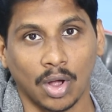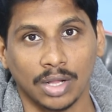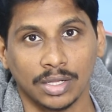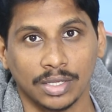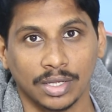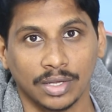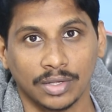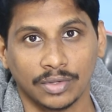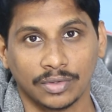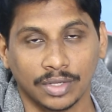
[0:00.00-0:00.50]
కాల్
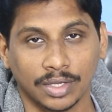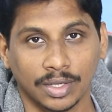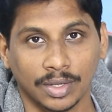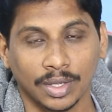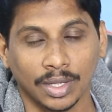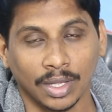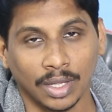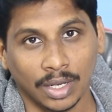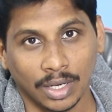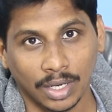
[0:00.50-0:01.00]
చేసేసి
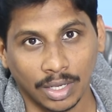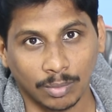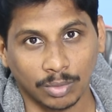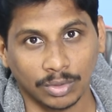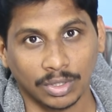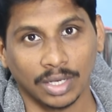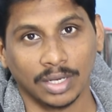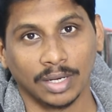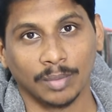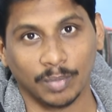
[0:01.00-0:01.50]

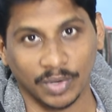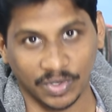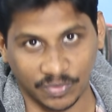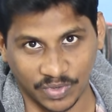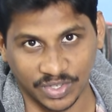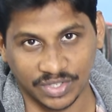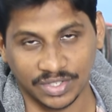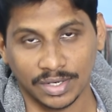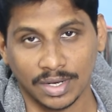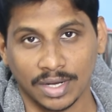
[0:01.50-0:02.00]
లేకపోతే
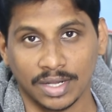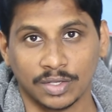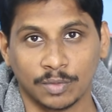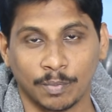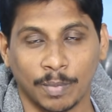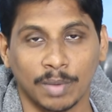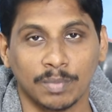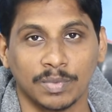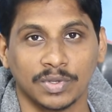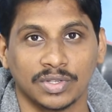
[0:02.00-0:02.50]
ఫిషింగ్ లింక్స్
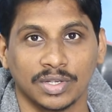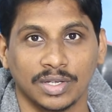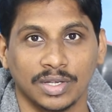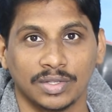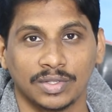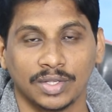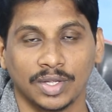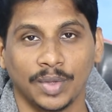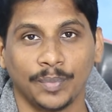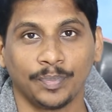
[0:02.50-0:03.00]

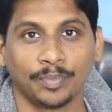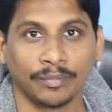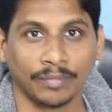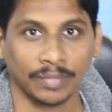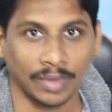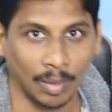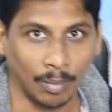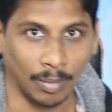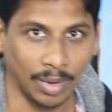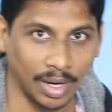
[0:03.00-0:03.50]
పంపించేసి
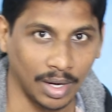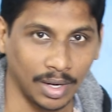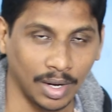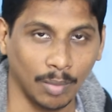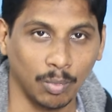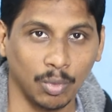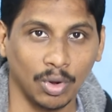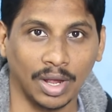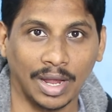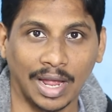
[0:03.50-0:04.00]
మన
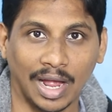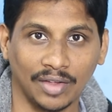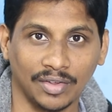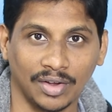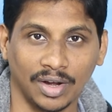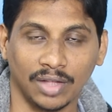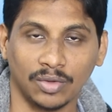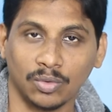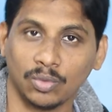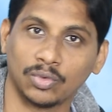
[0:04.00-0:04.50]
డబ్బులను కాల్
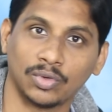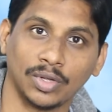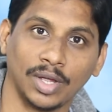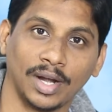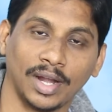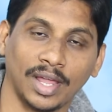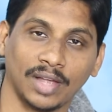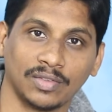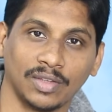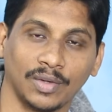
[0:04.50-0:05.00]
చేయడానికి చూస్తే
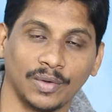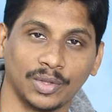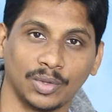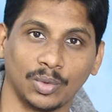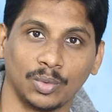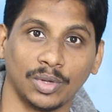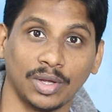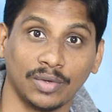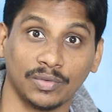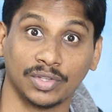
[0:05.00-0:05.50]
అటాక్స్ ఏవైతే
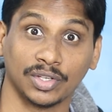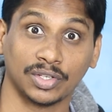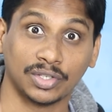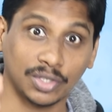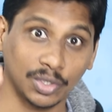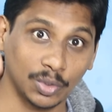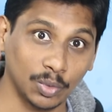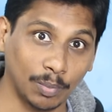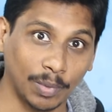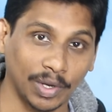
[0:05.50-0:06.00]
ఉంటాయో అవి
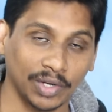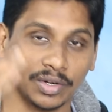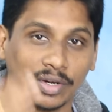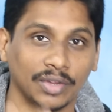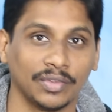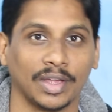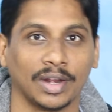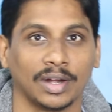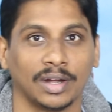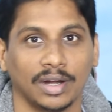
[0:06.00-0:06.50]
సిక్స్టీ టూ పర్సెంట్
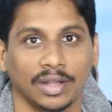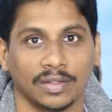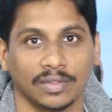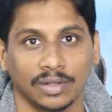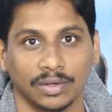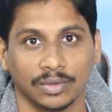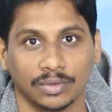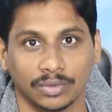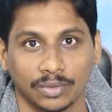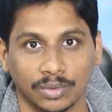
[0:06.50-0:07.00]
జరిగినట్టయితే
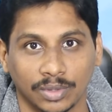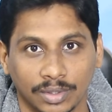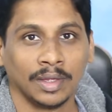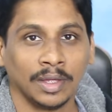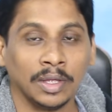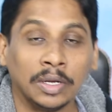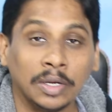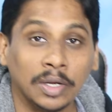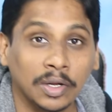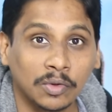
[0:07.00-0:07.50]
తెలుస్తుంది
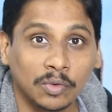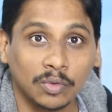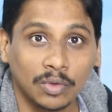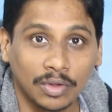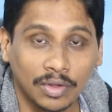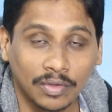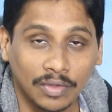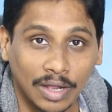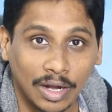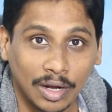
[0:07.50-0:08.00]
నెక్స్ట్
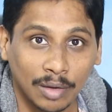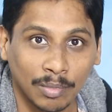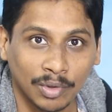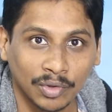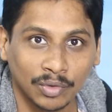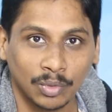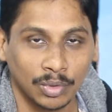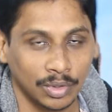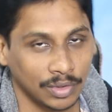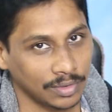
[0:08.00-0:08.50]
వచ్చేసి
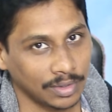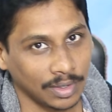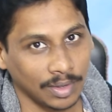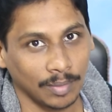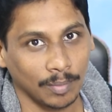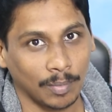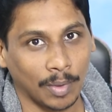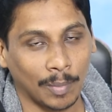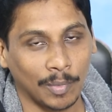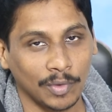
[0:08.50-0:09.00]
ఎర్మస్ గురించి
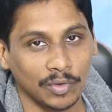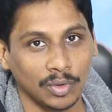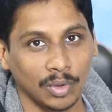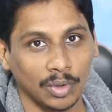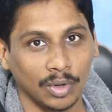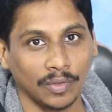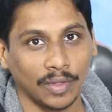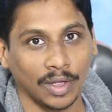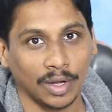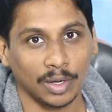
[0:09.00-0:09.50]

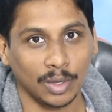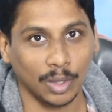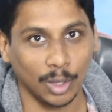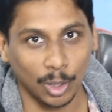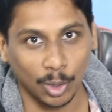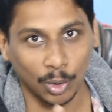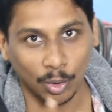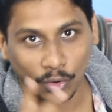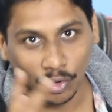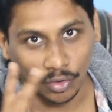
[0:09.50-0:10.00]
ప్రపంచంలో
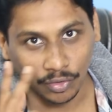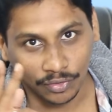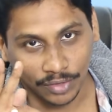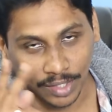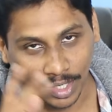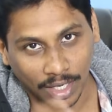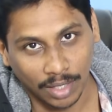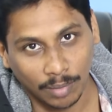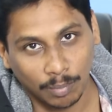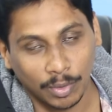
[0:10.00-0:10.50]
ధనికులలో
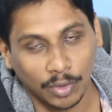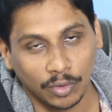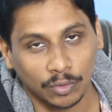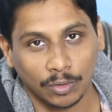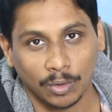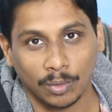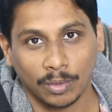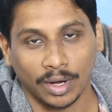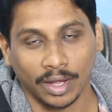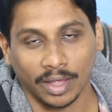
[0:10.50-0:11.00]
సెకండ్
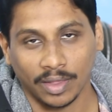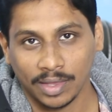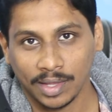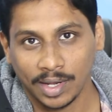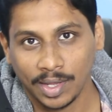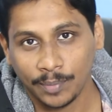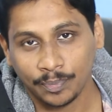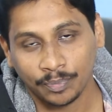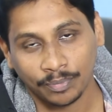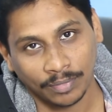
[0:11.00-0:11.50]
ప్లేస్లో ఉన్నాడు కదా
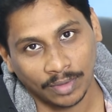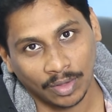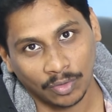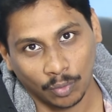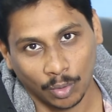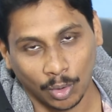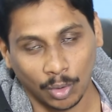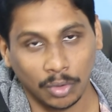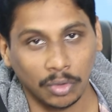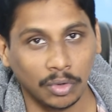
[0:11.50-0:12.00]

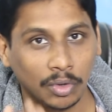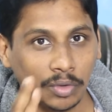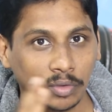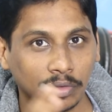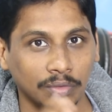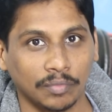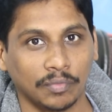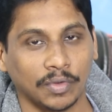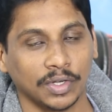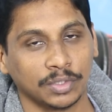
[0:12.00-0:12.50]
త్వరలో
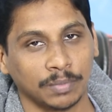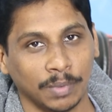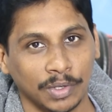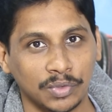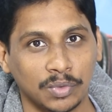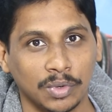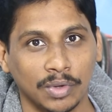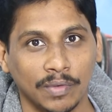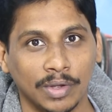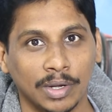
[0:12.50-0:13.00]
ఫస్ట్
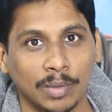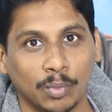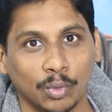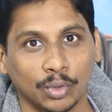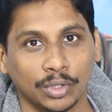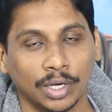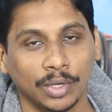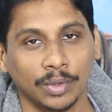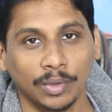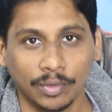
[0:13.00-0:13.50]
ప్లేస్ కూడా
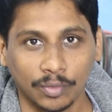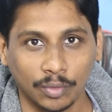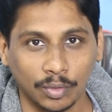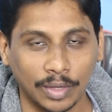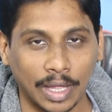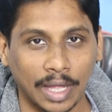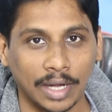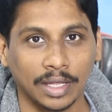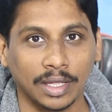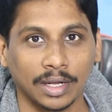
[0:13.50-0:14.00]
వెళ్ళిపోతాడు సో
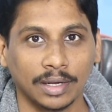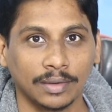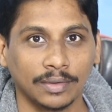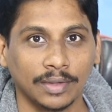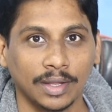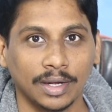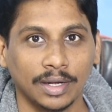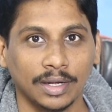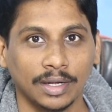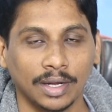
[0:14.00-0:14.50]
దానికి
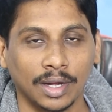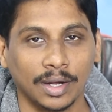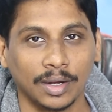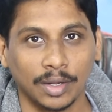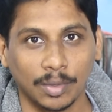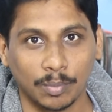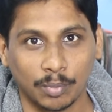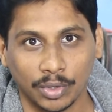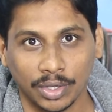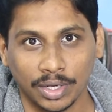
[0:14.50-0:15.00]
రీజన్ ఏంటి
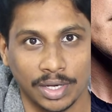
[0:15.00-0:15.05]
అంటే ఇప్పుడు